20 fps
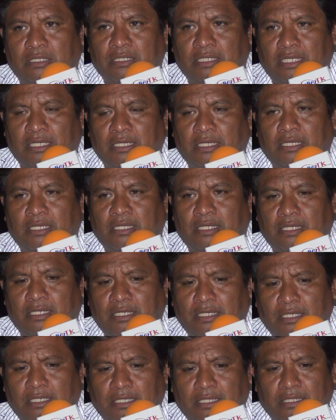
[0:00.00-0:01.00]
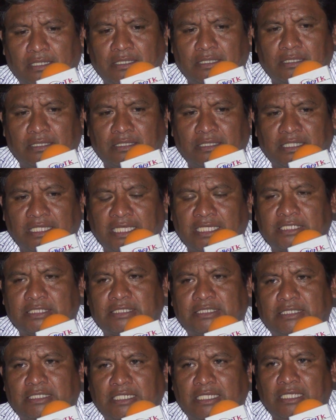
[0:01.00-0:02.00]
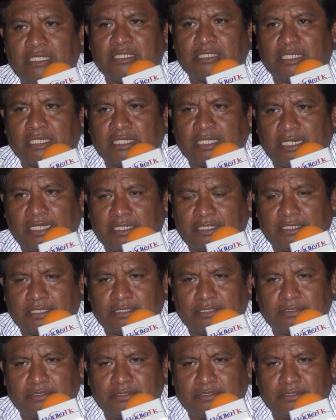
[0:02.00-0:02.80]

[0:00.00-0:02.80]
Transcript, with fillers: eh, desintegrar